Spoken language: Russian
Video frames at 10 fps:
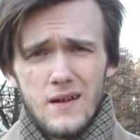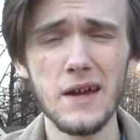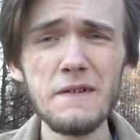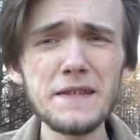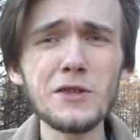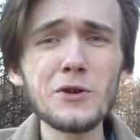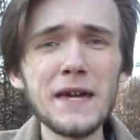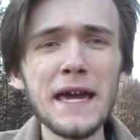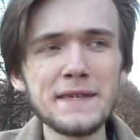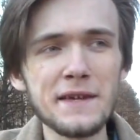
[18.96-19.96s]
Вы
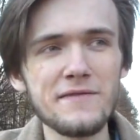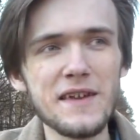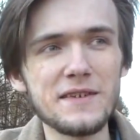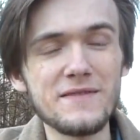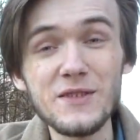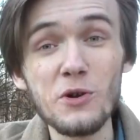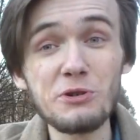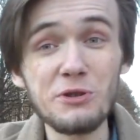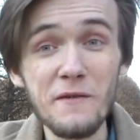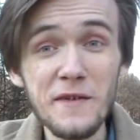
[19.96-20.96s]
затрудняетесь ответить, ведь то,
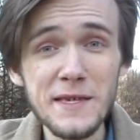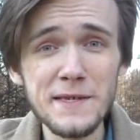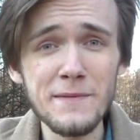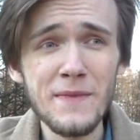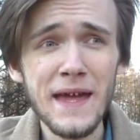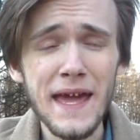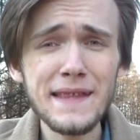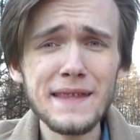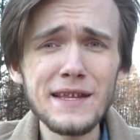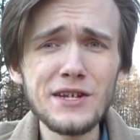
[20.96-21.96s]
что вы видите,
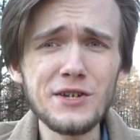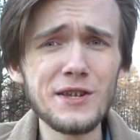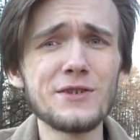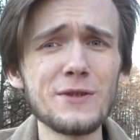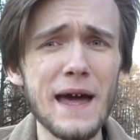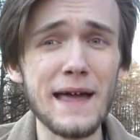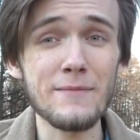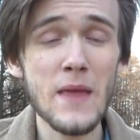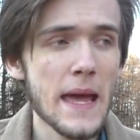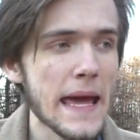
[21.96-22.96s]
это лишь результат.
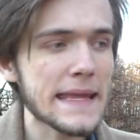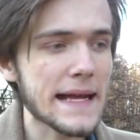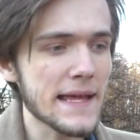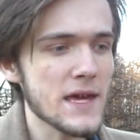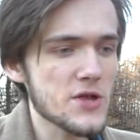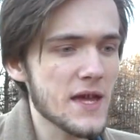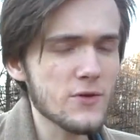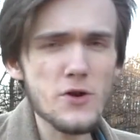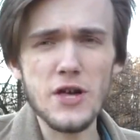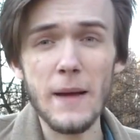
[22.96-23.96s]
Это конечная
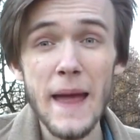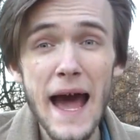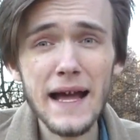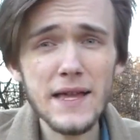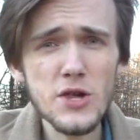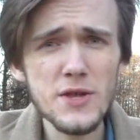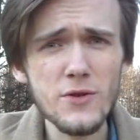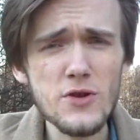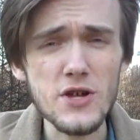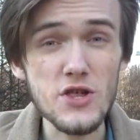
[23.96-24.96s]
точка. А конечная
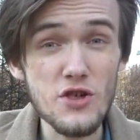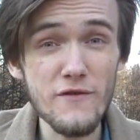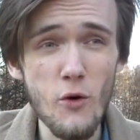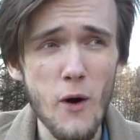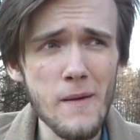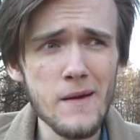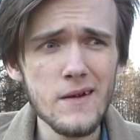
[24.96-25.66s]
точка чего?